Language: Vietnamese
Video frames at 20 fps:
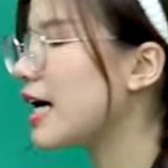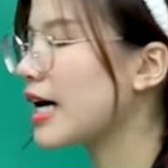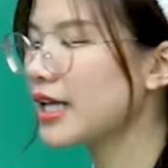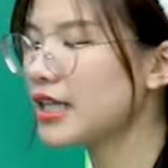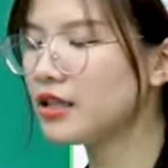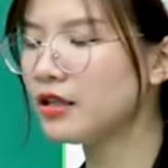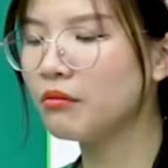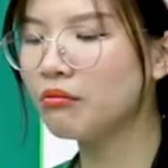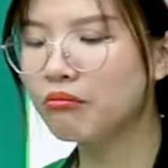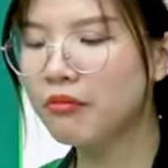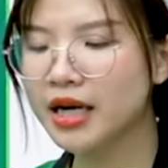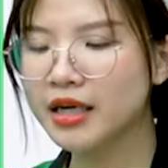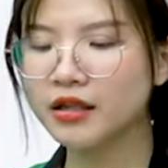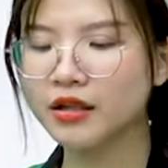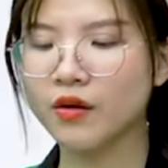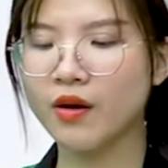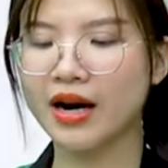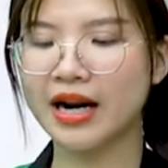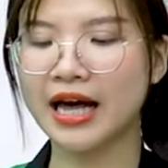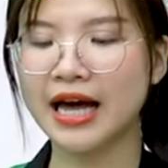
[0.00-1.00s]
là cái từ mất
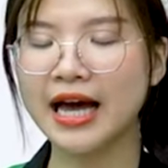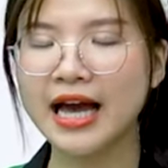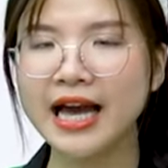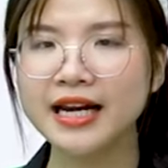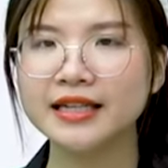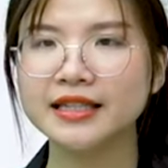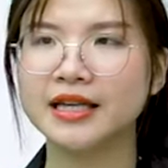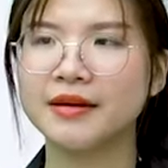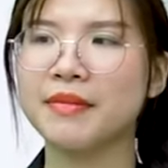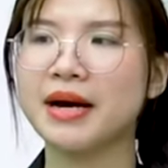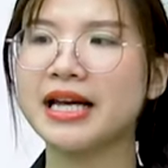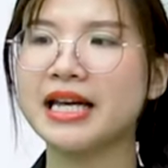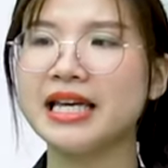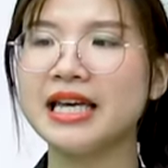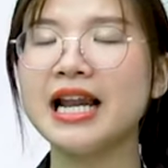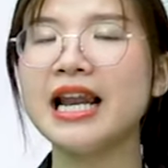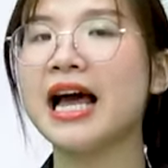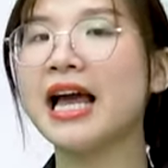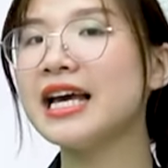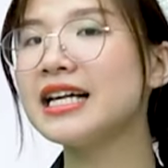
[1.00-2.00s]
hoặc là hết thì mang ý
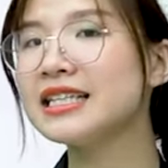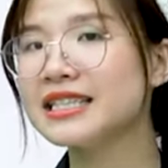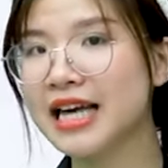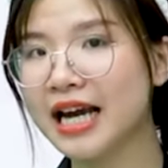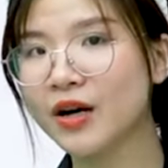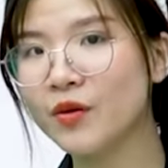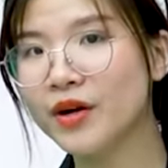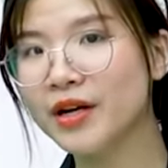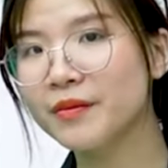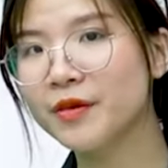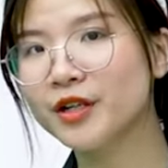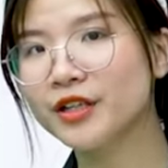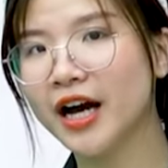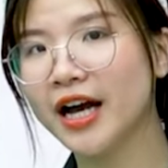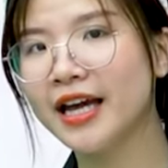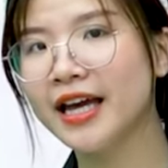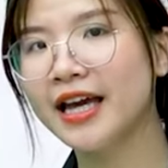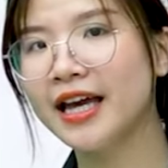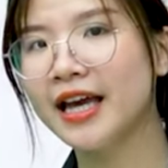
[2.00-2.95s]
nghĩa là hết sạch luôn đấy mọi người